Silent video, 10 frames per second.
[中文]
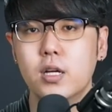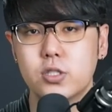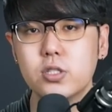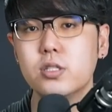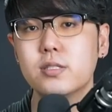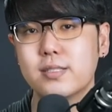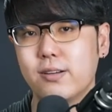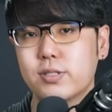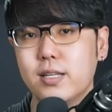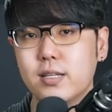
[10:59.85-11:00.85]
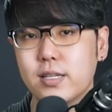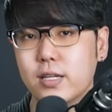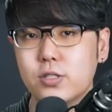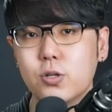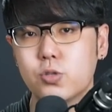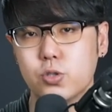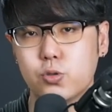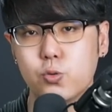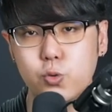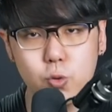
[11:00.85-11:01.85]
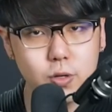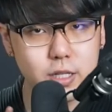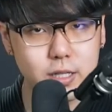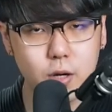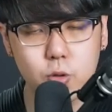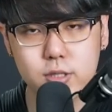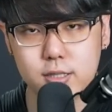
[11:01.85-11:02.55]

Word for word: 支持早餐的研究指出，如果你跳过